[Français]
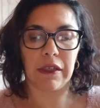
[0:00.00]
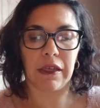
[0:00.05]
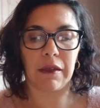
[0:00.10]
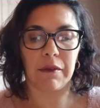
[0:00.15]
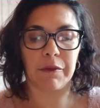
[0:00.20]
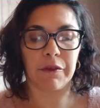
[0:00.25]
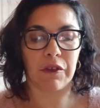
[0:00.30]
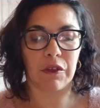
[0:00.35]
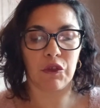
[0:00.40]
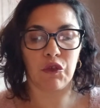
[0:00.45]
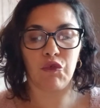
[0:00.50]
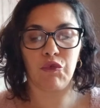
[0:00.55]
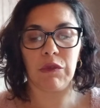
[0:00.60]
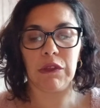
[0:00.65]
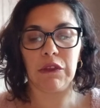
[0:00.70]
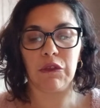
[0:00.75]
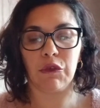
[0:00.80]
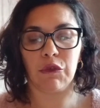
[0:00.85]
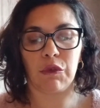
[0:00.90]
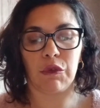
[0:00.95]
Ah,
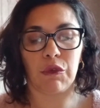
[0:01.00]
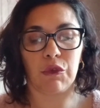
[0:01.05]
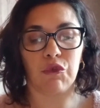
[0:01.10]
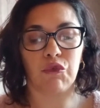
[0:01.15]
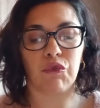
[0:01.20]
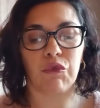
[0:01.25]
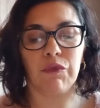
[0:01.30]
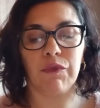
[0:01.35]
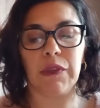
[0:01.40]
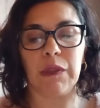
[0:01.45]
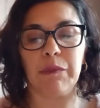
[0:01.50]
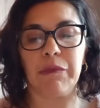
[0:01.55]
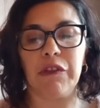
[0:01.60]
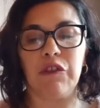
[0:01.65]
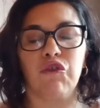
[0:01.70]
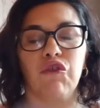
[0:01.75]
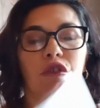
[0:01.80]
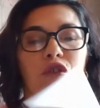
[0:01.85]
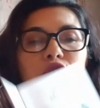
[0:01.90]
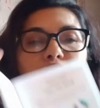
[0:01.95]
ensuite, on retrouve des
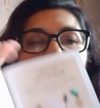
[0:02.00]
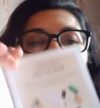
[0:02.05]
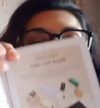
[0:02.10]
petites choses qu'on